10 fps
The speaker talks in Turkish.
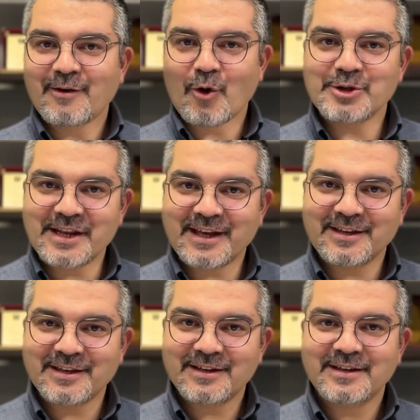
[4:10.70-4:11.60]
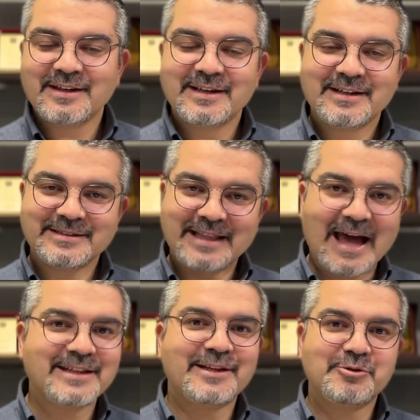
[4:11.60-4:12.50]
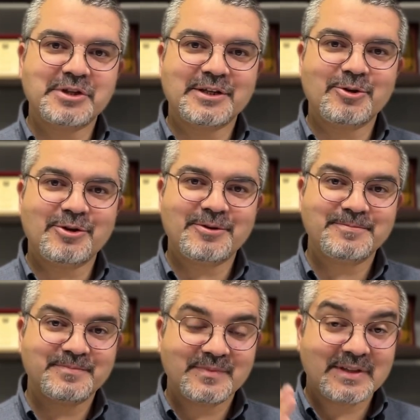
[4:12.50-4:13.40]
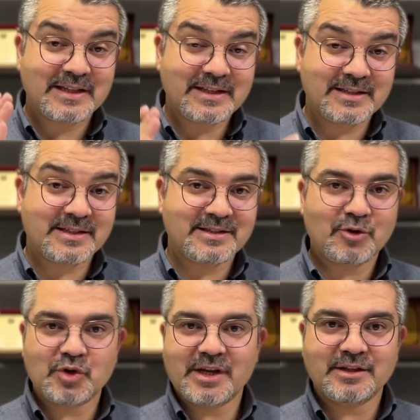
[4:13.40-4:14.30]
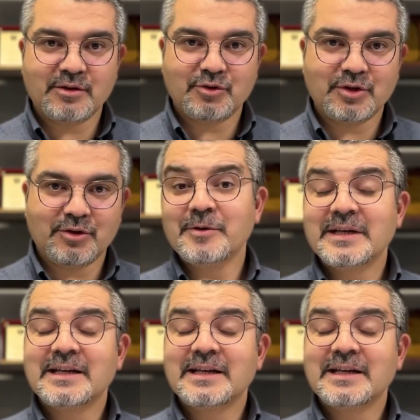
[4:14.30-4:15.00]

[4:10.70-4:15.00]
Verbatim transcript: ödenek nereden ödeniyor? İşsizlik ödeneğinden ödeniyor.